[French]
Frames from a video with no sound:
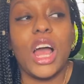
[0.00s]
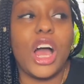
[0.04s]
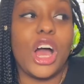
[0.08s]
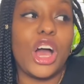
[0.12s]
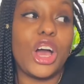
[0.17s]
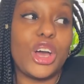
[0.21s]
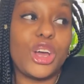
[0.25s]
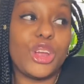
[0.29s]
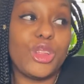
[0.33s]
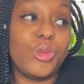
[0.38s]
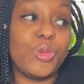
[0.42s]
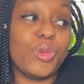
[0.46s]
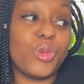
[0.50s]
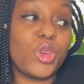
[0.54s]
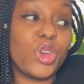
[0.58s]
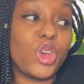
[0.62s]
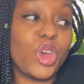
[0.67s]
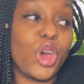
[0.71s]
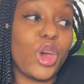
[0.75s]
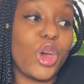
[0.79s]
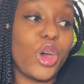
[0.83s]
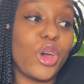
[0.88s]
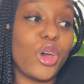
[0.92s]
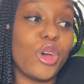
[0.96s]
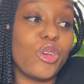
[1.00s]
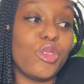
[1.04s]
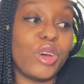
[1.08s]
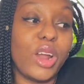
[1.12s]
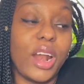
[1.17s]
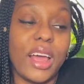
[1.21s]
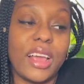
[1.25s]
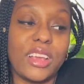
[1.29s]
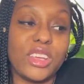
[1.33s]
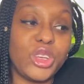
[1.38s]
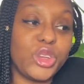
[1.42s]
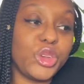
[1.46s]
Euh, donc euh,
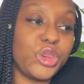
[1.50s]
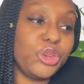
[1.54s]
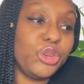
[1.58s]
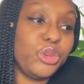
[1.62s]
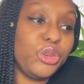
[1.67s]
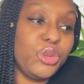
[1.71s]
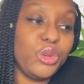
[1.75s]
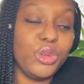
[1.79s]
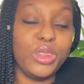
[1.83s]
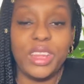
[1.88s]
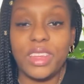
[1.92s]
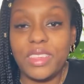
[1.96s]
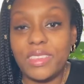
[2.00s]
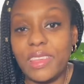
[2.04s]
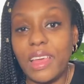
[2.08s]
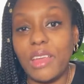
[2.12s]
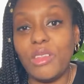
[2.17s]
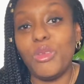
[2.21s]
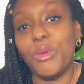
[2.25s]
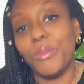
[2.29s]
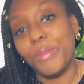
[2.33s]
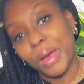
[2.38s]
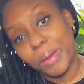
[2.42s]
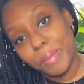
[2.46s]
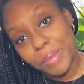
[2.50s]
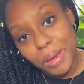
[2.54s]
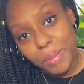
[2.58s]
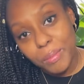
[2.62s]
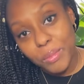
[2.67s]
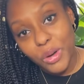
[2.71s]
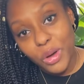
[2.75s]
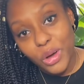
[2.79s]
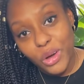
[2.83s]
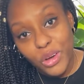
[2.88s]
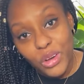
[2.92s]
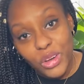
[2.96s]
voilà, j'ai eu le décès de ma
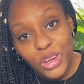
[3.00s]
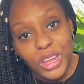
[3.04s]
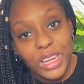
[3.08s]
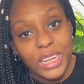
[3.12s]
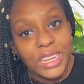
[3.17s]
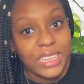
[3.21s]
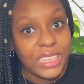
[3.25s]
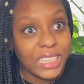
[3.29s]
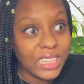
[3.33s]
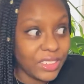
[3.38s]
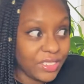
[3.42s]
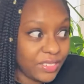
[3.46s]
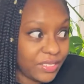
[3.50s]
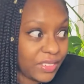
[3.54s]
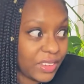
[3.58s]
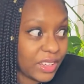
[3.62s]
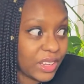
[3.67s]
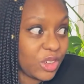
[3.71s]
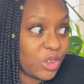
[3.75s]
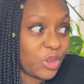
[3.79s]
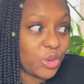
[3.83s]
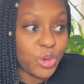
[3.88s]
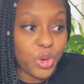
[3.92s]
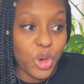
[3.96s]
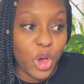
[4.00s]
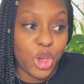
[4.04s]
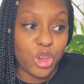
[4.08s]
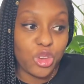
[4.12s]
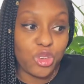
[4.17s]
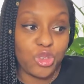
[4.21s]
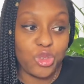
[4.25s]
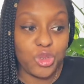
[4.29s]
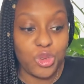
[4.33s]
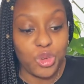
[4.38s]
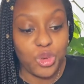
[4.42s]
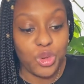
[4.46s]
maman qui fait que
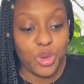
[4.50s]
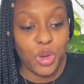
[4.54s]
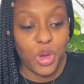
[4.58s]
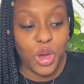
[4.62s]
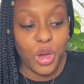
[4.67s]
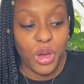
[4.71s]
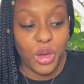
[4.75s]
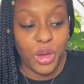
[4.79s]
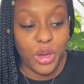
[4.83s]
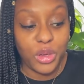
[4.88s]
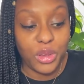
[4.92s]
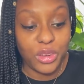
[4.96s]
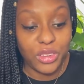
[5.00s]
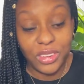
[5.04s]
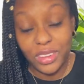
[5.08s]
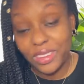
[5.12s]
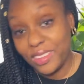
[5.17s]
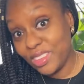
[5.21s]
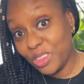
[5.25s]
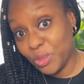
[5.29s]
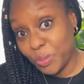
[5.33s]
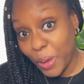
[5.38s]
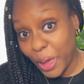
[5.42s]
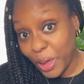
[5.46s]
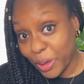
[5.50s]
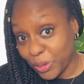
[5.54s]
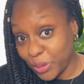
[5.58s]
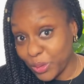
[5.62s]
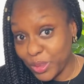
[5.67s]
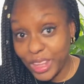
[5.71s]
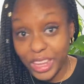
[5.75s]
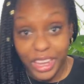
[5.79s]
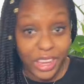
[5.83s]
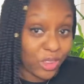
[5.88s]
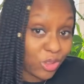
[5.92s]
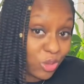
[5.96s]
euh, j'ai disparu
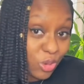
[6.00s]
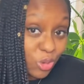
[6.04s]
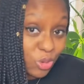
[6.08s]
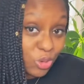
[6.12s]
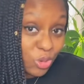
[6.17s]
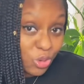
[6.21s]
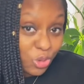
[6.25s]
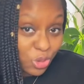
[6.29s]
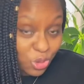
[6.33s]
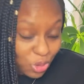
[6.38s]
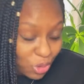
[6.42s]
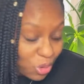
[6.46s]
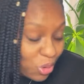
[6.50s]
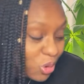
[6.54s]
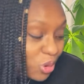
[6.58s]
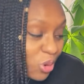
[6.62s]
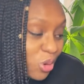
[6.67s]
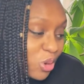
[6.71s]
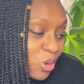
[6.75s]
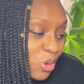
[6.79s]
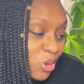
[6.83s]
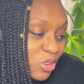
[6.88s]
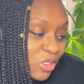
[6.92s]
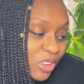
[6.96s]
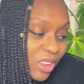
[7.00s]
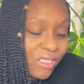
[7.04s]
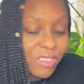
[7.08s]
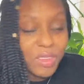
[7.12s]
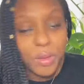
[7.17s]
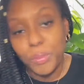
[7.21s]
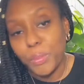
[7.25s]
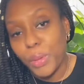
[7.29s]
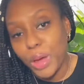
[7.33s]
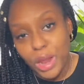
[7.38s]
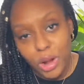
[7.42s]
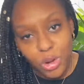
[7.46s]
des réseaux sociaux.
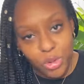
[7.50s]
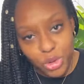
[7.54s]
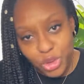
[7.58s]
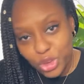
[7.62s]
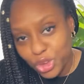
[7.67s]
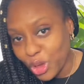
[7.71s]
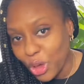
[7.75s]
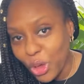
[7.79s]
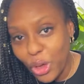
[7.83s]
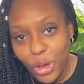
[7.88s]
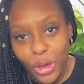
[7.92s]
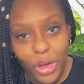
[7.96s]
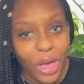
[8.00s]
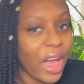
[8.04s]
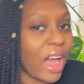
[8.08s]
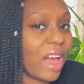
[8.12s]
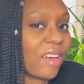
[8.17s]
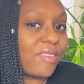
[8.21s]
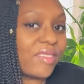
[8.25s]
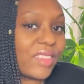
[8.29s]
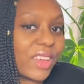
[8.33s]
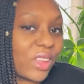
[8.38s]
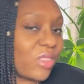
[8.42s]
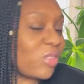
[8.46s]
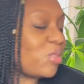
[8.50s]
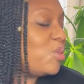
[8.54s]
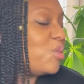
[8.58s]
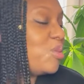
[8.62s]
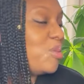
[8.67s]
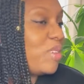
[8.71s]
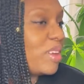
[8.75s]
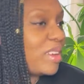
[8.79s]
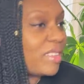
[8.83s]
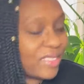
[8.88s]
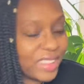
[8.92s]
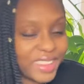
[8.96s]
J'avais pas le cœur à faire de
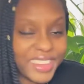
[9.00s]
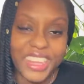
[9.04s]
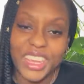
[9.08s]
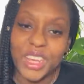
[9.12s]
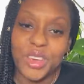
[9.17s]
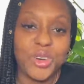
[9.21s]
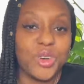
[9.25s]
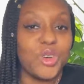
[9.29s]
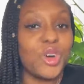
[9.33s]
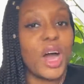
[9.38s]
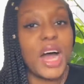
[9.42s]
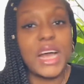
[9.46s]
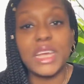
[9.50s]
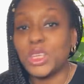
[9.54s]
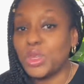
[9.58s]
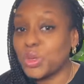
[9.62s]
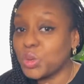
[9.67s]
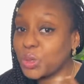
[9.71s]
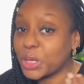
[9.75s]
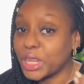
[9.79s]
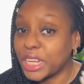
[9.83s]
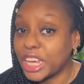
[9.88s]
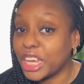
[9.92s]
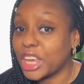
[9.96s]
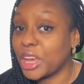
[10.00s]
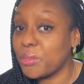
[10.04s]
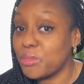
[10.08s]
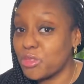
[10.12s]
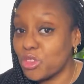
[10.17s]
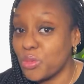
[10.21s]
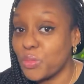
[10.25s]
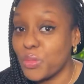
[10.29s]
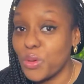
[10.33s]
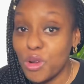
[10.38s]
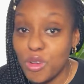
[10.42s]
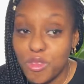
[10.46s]
nouvelles vidéos à sourire comme
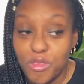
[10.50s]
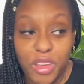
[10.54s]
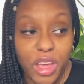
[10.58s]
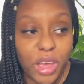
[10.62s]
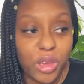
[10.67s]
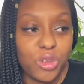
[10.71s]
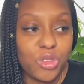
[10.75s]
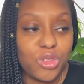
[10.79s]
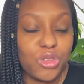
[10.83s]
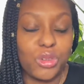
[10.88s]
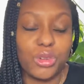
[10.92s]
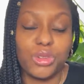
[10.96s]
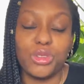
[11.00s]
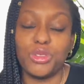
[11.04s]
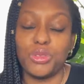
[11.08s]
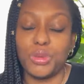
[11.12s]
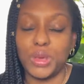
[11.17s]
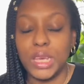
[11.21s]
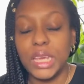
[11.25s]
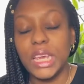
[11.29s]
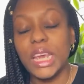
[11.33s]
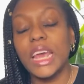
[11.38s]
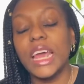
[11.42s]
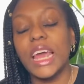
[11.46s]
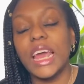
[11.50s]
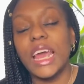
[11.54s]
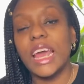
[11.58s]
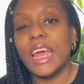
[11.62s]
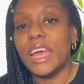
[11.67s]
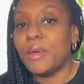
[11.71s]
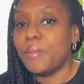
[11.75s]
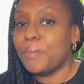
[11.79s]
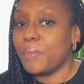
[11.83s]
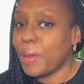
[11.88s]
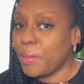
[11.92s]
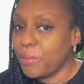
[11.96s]
je peux le faire aujourd'hui,
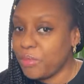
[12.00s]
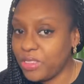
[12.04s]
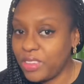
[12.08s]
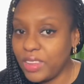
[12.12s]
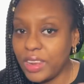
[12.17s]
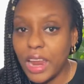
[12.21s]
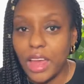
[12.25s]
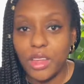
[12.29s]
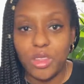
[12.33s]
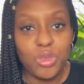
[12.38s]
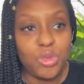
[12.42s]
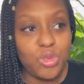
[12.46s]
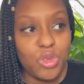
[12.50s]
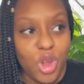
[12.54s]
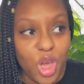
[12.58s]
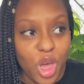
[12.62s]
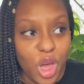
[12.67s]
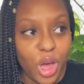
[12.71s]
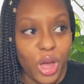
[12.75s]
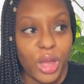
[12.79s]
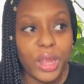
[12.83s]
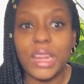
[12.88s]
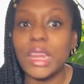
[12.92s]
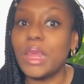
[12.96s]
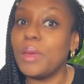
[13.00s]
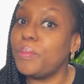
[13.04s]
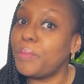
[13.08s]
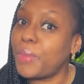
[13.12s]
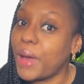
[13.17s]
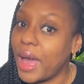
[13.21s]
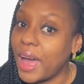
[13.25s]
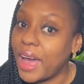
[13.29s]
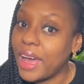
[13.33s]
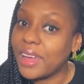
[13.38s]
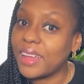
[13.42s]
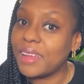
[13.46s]
même si la douleur n'est
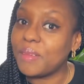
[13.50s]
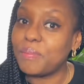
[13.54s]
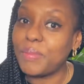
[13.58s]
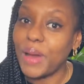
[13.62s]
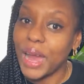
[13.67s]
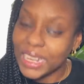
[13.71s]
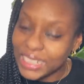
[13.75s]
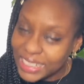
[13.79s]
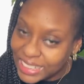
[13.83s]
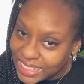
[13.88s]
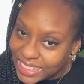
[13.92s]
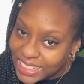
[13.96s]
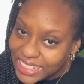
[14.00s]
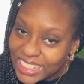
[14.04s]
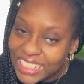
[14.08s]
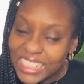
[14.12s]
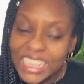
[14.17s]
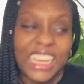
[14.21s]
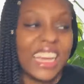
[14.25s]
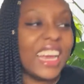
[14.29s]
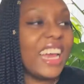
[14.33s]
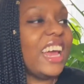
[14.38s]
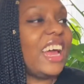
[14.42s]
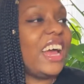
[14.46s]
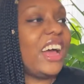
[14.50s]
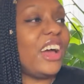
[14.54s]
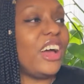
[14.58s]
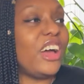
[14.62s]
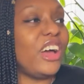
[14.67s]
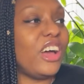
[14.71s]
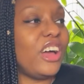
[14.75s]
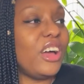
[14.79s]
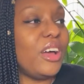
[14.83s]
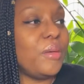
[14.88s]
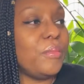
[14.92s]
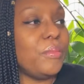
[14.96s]
pas partie,
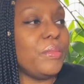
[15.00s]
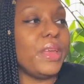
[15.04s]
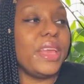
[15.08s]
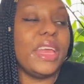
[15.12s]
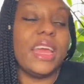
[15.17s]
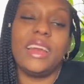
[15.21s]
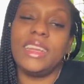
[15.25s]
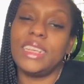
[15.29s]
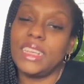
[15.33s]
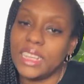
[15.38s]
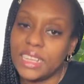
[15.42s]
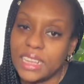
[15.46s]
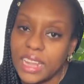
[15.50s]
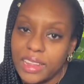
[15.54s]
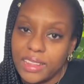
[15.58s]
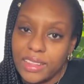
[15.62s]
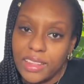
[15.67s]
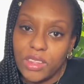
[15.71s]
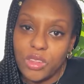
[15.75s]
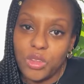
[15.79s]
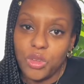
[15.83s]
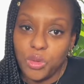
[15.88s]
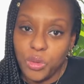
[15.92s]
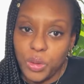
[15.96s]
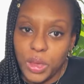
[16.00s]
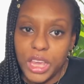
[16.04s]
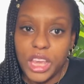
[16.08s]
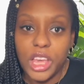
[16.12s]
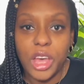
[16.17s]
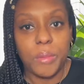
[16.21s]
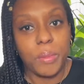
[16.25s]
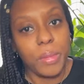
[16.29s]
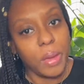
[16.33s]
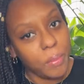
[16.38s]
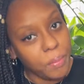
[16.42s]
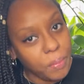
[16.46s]
euh, mais elle s'est atténuée
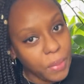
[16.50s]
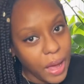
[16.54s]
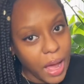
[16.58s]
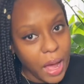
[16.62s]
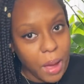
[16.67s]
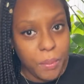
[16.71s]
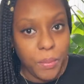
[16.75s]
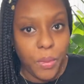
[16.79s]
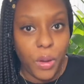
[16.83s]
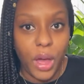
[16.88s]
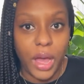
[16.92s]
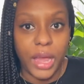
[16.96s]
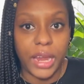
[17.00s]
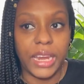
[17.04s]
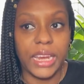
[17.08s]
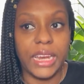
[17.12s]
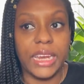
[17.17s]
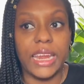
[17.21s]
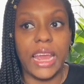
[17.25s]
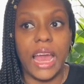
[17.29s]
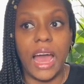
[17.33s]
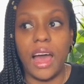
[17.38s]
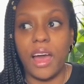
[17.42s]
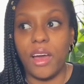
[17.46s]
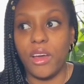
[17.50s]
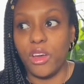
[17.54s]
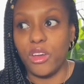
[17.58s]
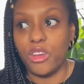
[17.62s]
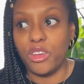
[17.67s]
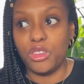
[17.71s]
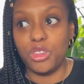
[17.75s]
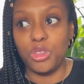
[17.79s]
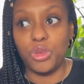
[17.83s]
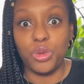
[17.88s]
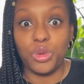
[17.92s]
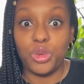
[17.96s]
quand même par rapport à il y a
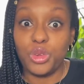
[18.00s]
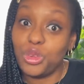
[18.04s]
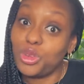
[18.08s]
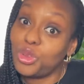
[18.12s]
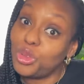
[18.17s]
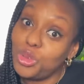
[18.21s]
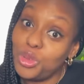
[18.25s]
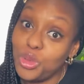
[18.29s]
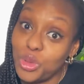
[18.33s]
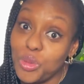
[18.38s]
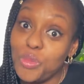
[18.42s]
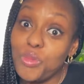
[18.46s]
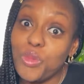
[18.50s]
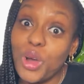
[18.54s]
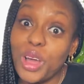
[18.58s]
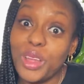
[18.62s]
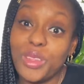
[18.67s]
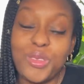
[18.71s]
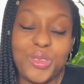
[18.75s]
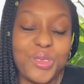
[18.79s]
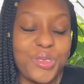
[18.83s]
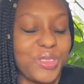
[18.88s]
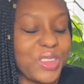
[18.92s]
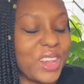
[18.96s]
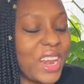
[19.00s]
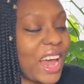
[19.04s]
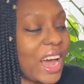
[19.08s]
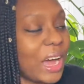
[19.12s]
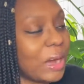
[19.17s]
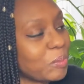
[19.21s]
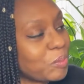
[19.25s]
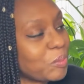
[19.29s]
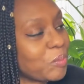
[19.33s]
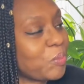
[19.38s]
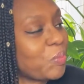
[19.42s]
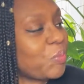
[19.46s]
euh, donc deux mois de
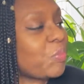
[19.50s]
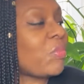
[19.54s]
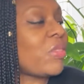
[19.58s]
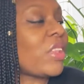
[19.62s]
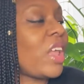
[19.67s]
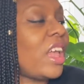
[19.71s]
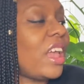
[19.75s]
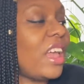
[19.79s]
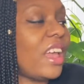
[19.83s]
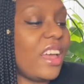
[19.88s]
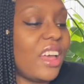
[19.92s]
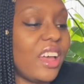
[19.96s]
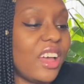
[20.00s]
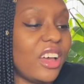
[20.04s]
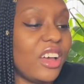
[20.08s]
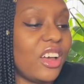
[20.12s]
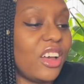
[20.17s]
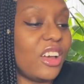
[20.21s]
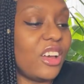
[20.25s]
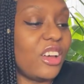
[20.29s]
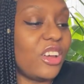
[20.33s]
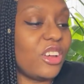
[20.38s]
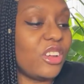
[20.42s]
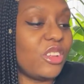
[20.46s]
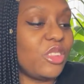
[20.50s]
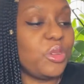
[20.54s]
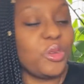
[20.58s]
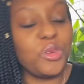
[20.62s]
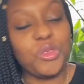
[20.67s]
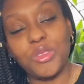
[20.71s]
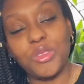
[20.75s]
cela. Euh, donc